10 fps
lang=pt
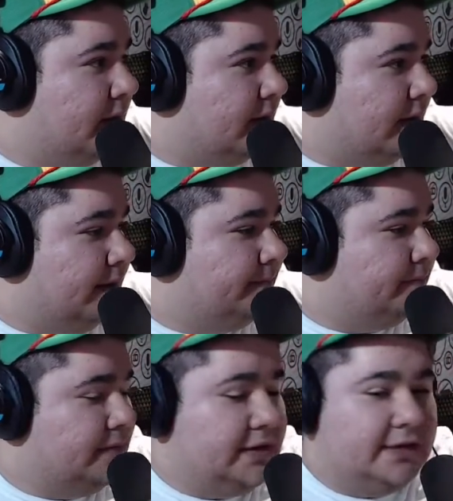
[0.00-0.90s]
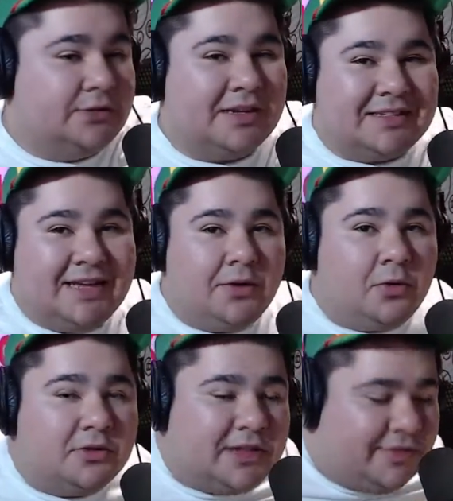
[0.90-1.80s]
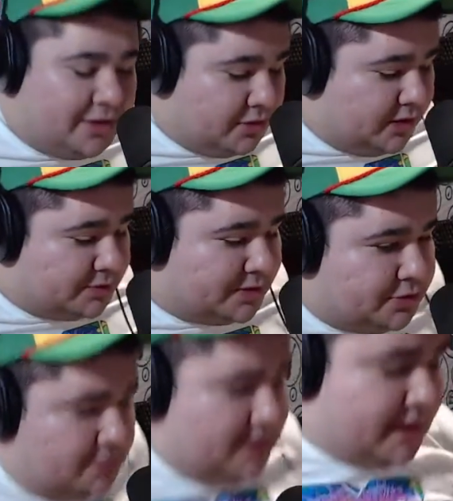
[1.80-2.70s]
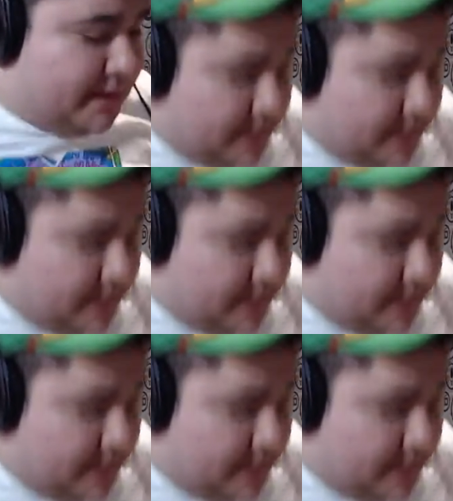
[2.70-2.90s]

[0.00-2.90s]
Né? E isso é zero conservadorismo, é só uma